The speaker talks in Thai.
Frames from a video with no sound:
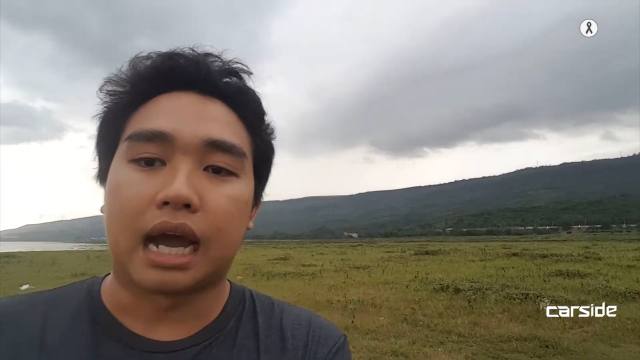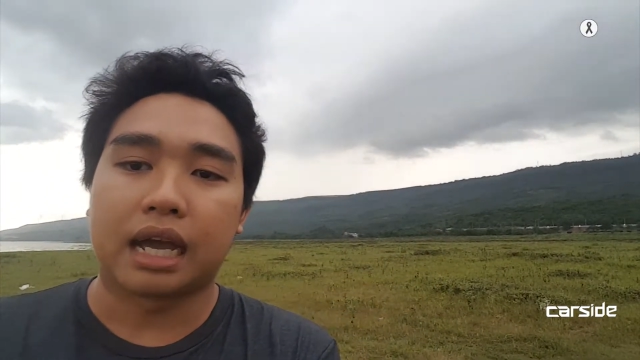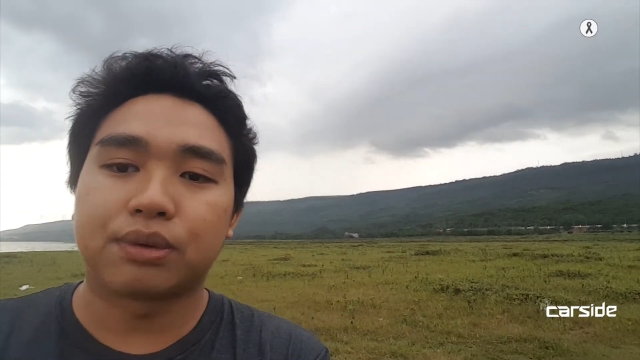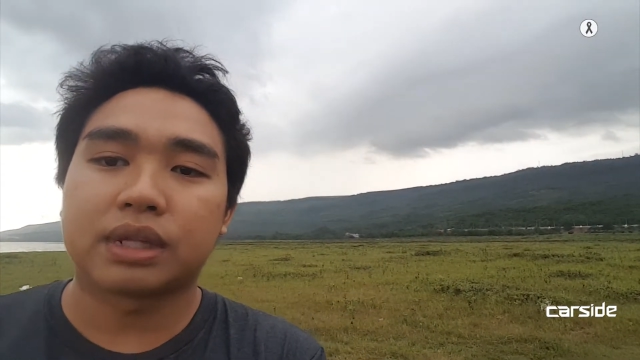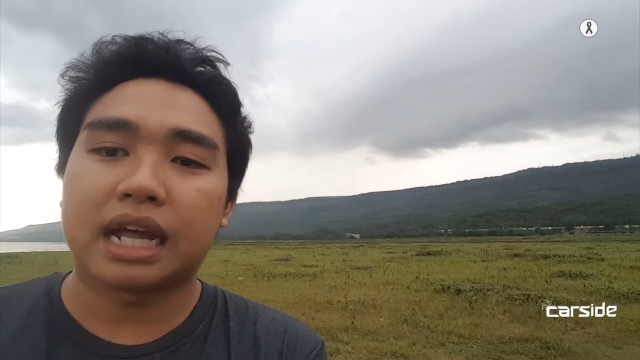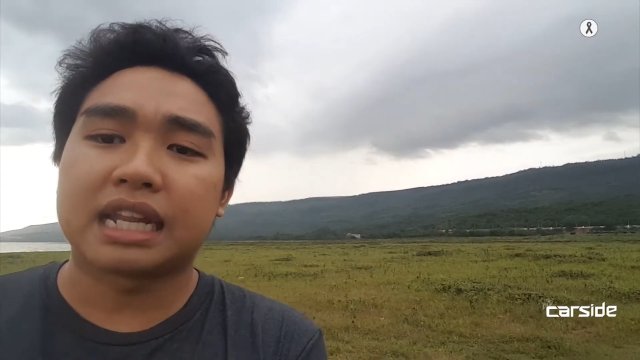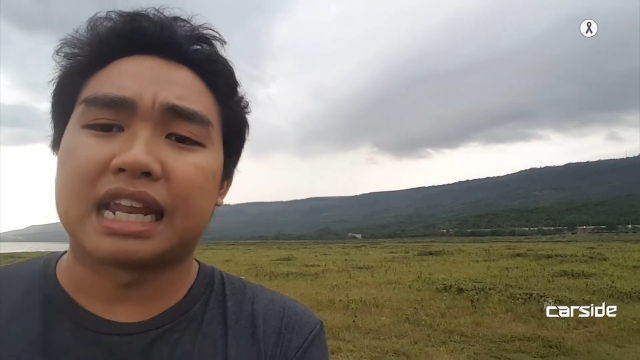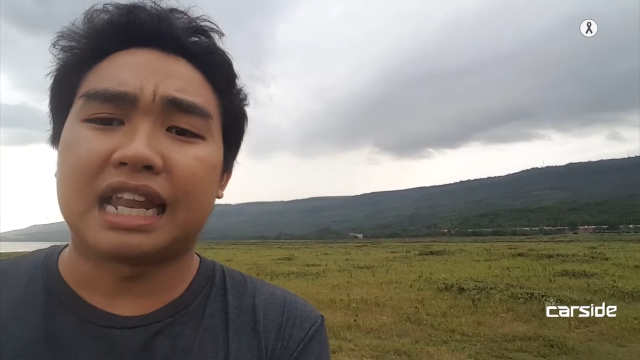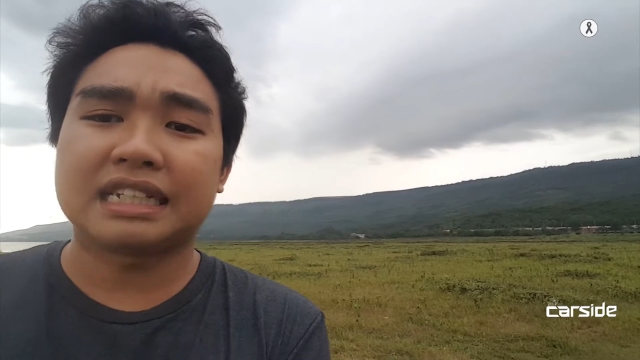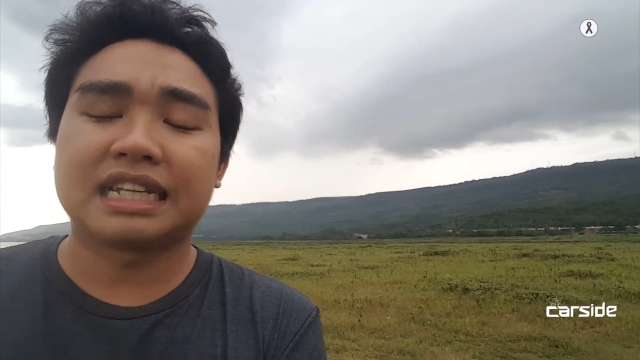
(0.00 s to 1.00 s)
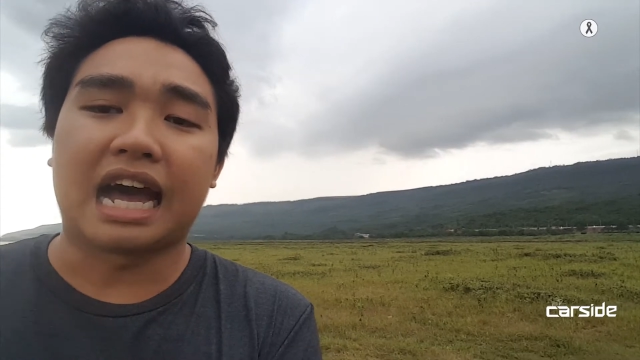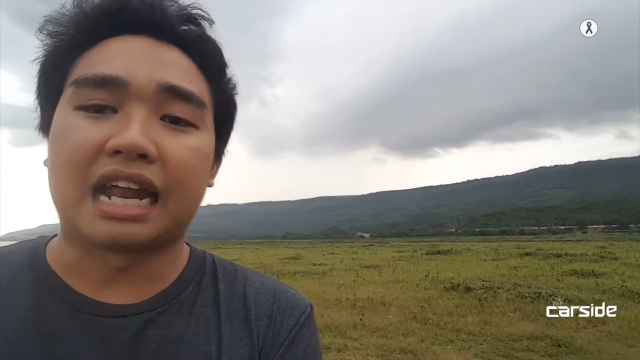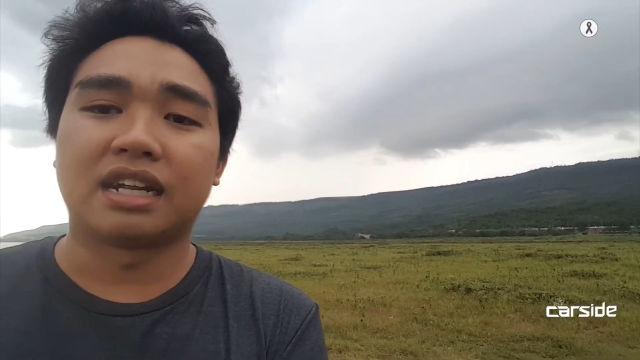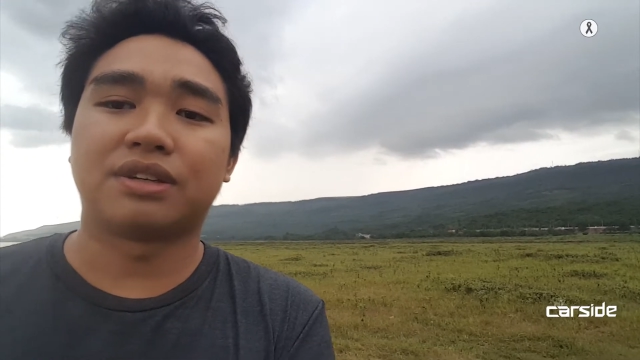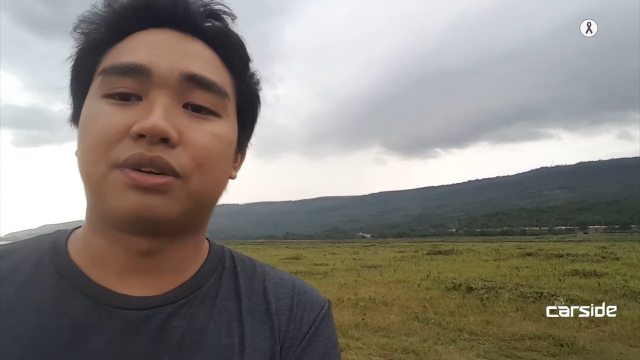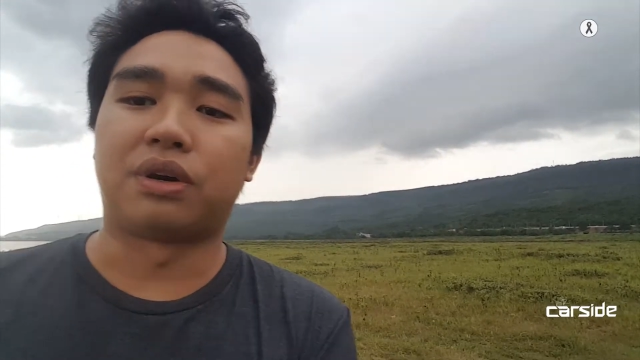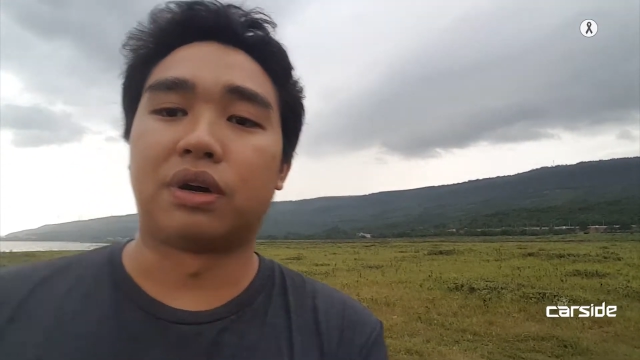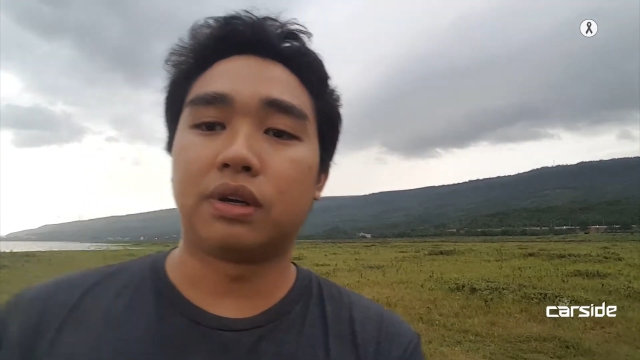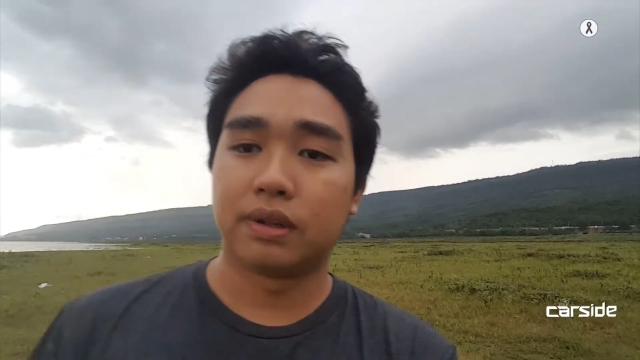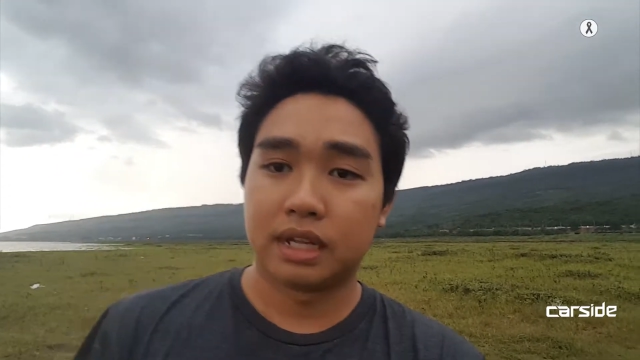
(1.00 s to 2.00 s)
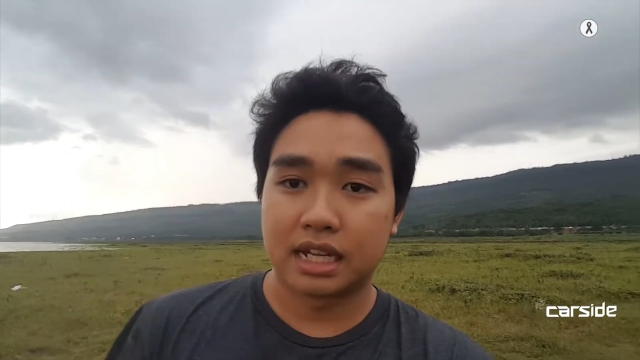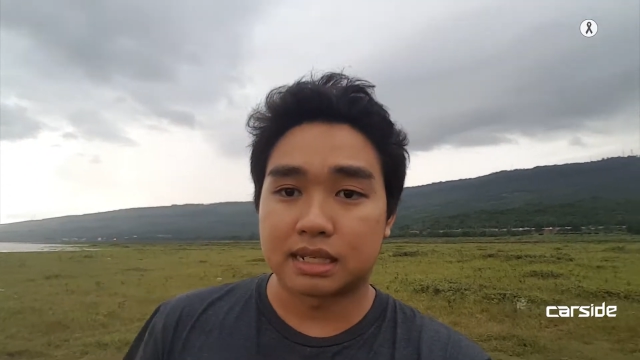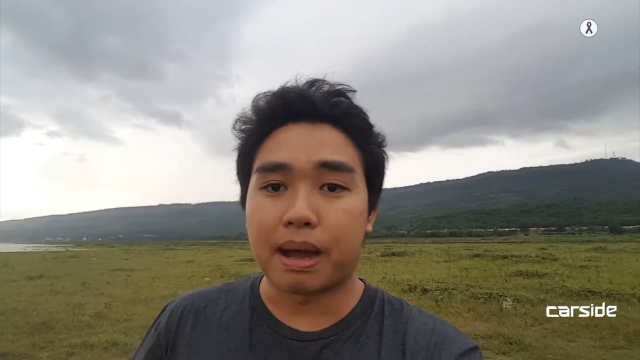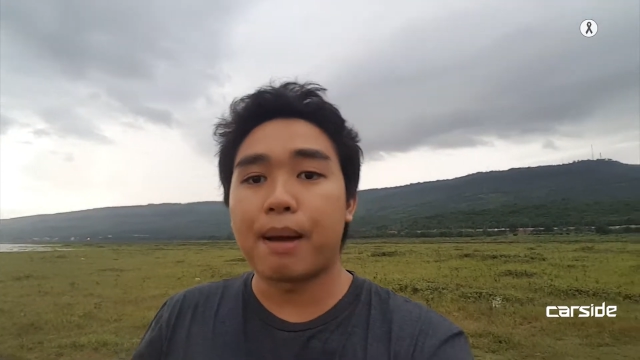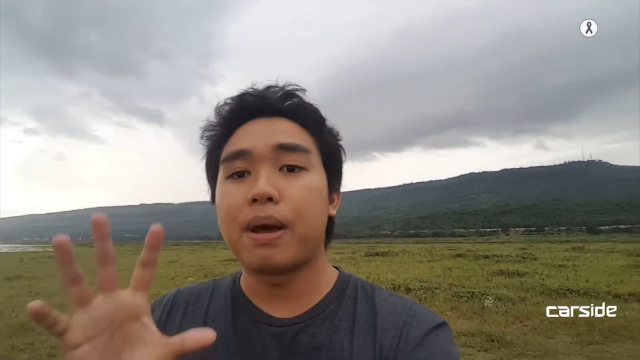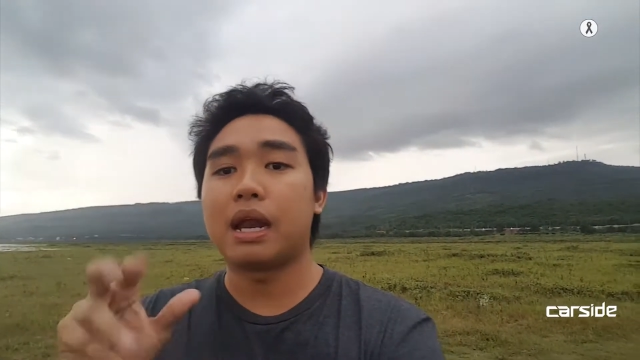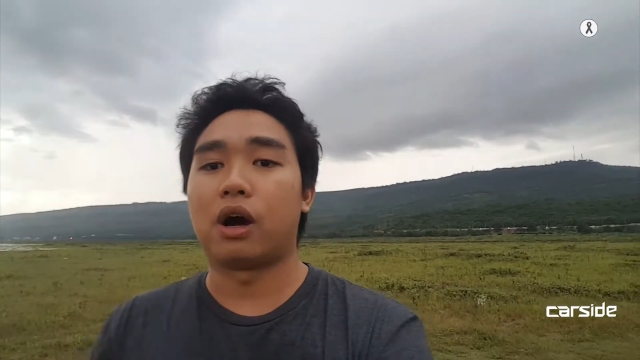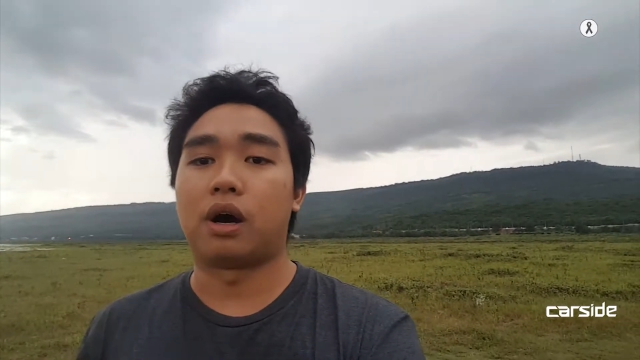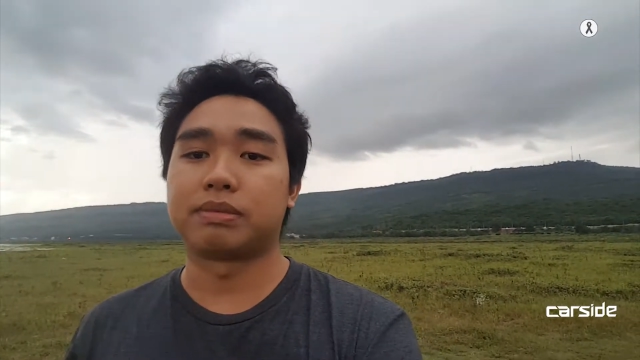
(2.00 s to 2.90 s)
อยากให้ทุกท่านเนี่ยรักษาเรื่องของสภาพแวดล้